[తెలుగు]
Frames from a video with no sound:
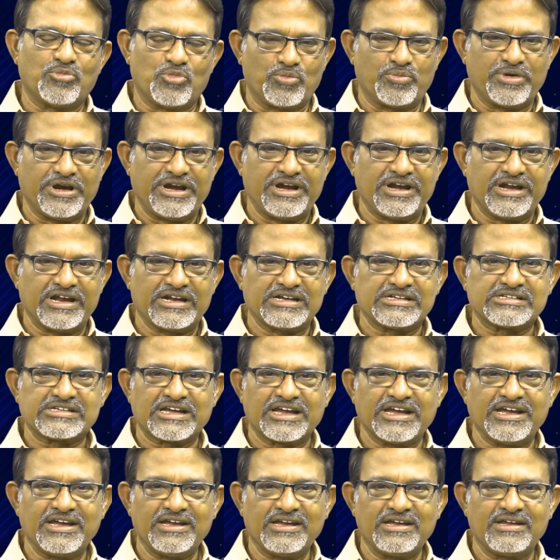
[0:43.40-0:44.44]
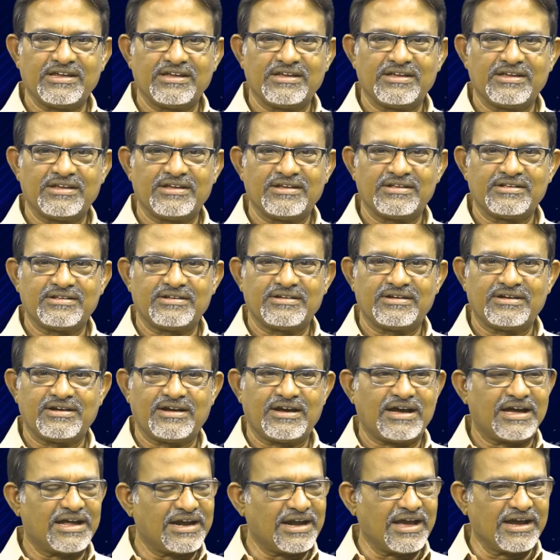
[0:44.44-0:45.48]
ముంబై ఇండియన్స్కి
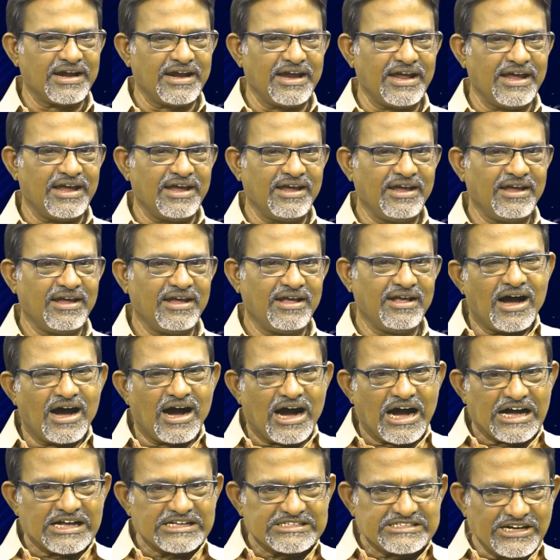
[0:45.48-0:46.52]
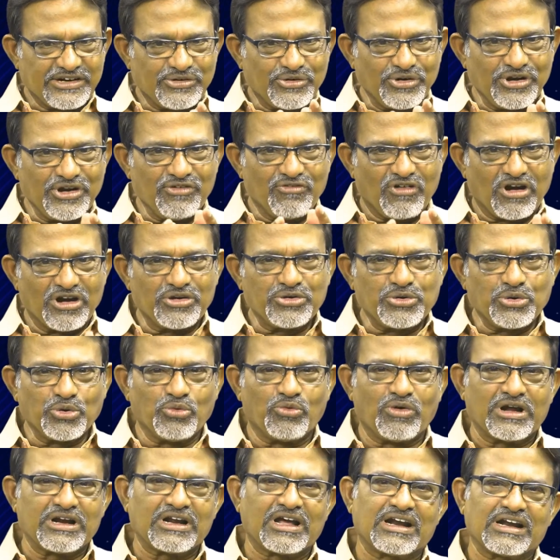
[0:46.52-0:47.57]
అలాగనే ఆ జట్టుని వన్ టు
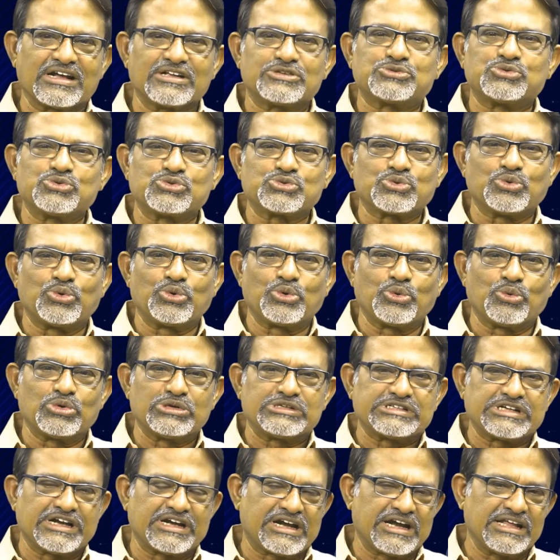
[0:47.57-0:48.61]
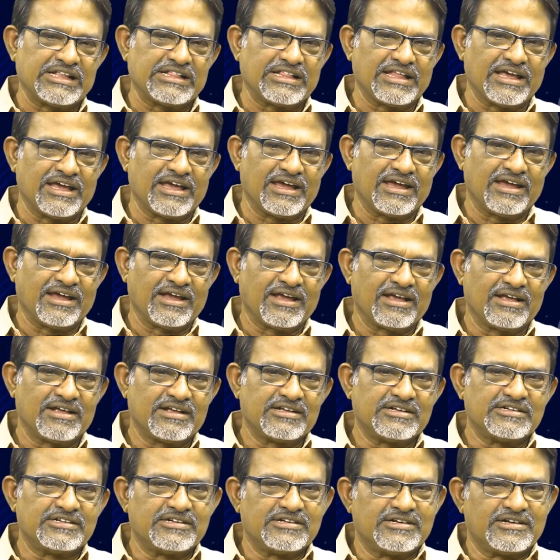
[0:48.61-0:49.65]
వన్ కనుక చూసుకుంటూ వచ్చేట్లయితే
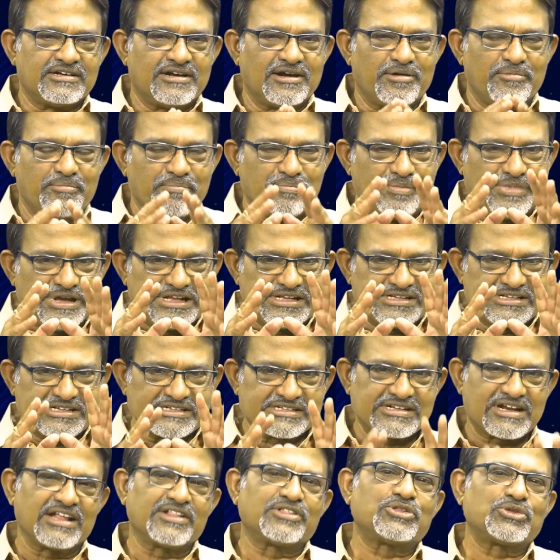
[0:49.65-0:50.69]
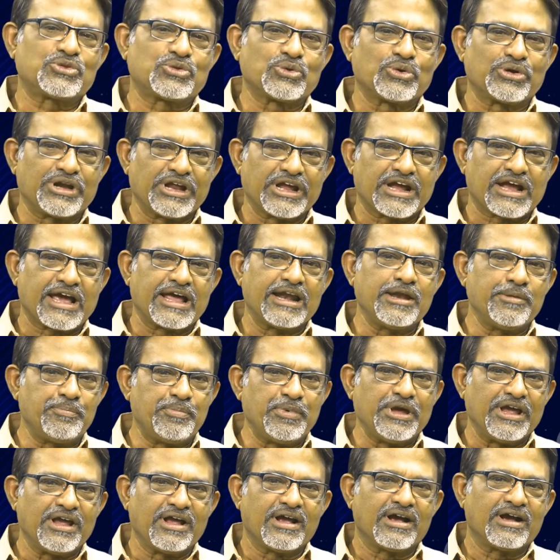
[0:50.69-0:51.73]
బెంచ్ స్ట్రెంగ్త్ తోటి
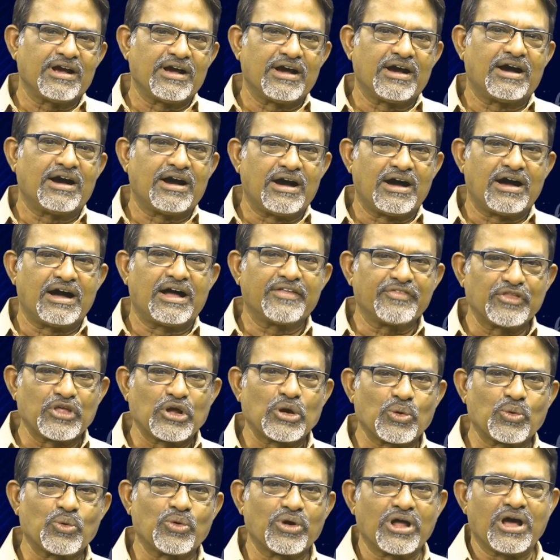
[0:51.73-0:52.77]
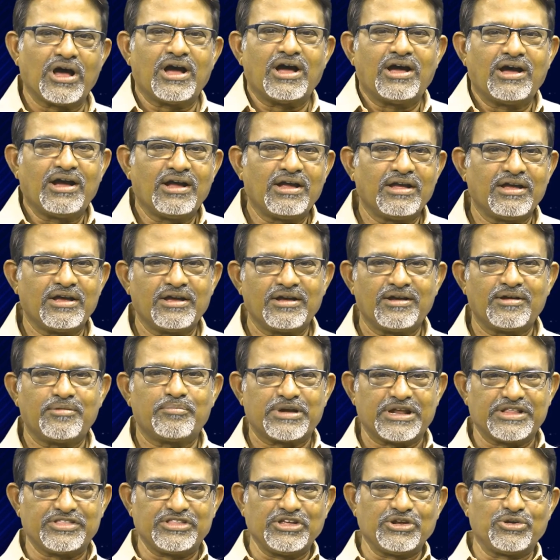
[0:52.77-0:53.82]
కలిపి అందరూ కూడా
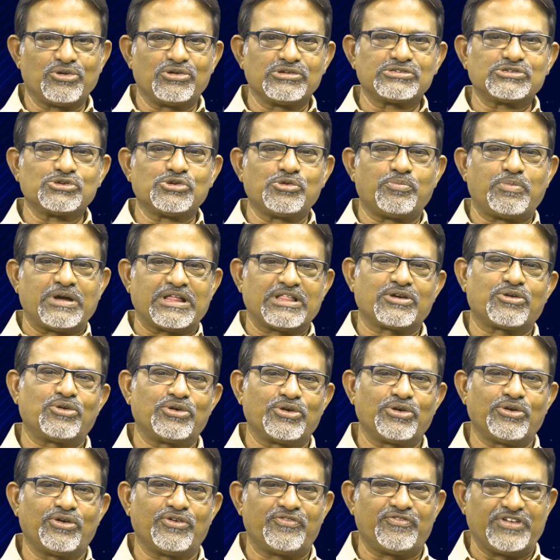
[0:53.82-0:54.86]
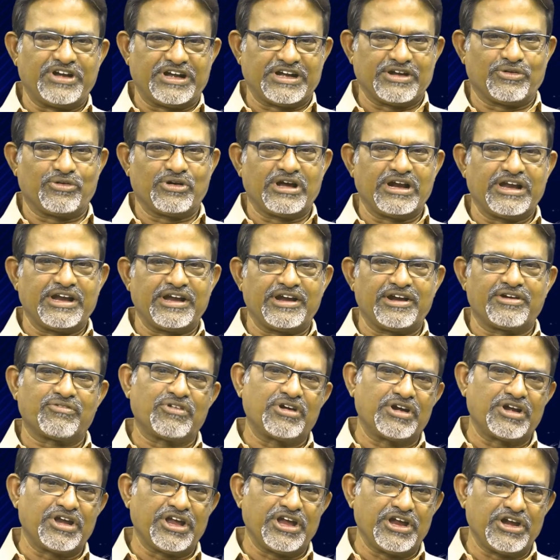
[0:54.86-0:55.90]
ప్రతిరోజు పదకొండులో ఫిట్
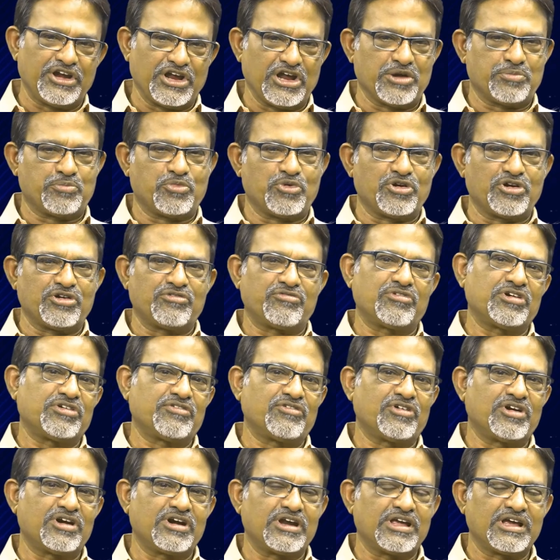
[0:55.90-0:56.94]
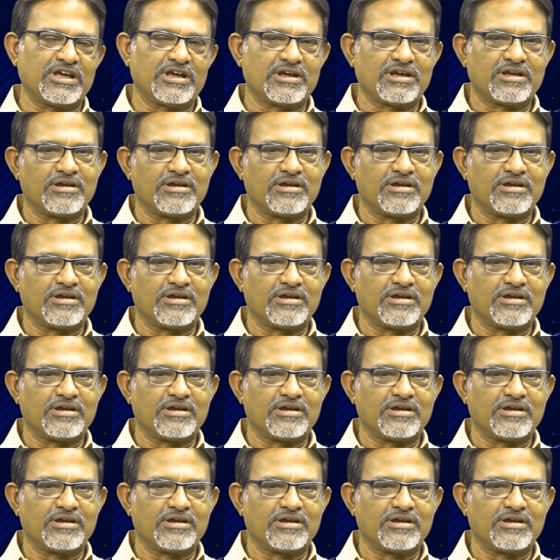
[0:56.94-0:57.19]
అవ్వగలిగినటువంటి నేర్పున్నటువంటి వాళ్ళే